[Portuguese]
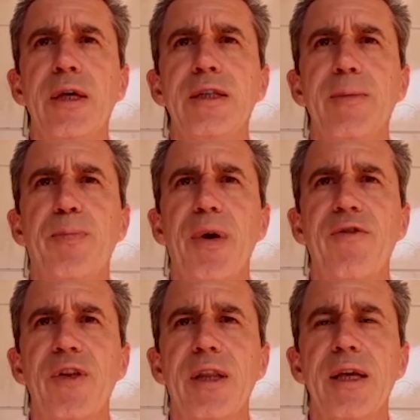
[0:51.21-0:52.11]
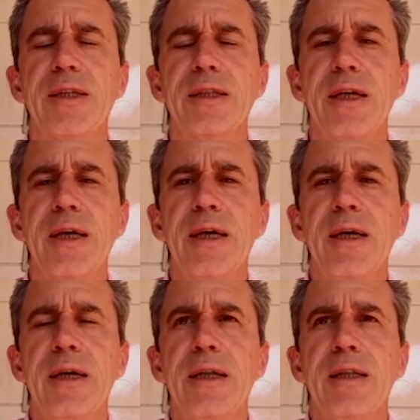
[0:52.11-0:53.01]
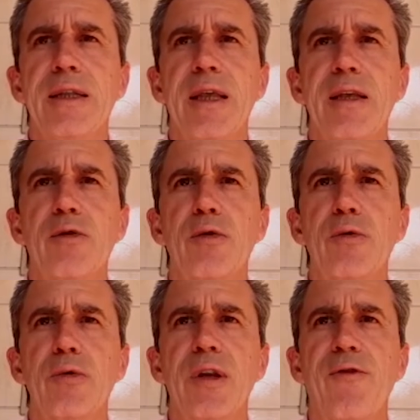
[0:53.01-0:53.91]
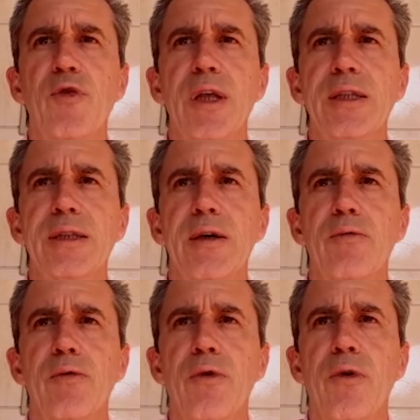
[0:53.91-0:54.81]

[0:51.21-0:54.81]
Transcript: de previdência dentro da fundação.